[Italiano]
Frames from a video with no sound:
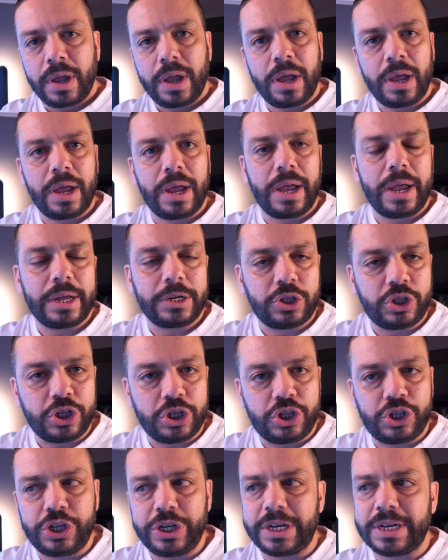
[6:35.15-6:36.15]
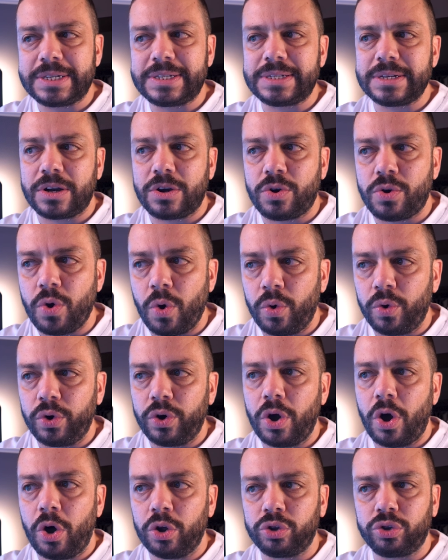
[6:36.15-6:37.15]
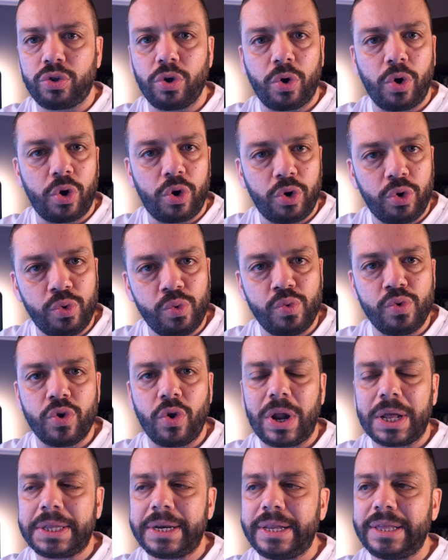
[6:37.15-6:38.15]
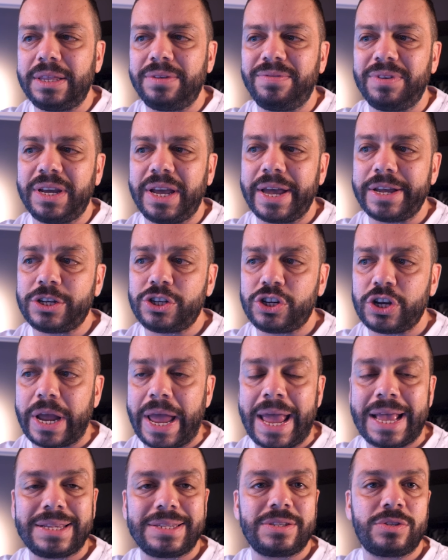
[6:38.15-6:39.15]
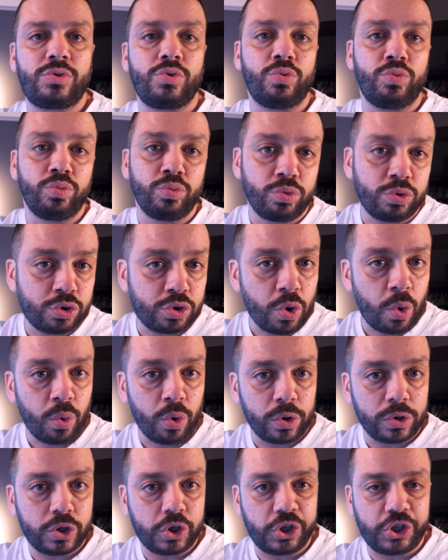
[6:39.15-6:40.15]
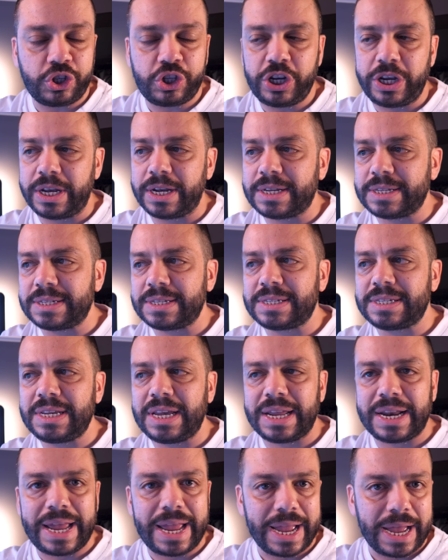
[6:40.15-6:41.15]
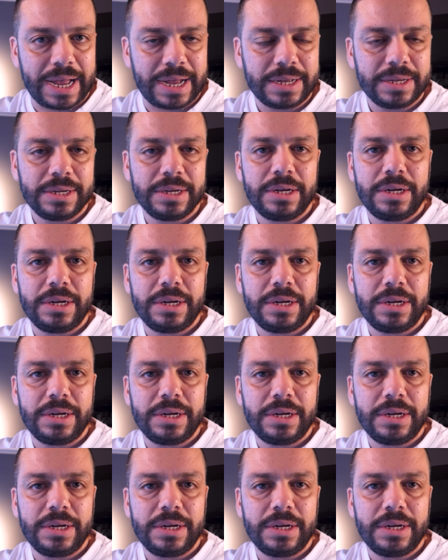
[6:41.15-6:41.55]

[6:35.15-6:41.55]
eh, CCX con 8 core l'uno, la 3DV cache è su un solo CCX, si crea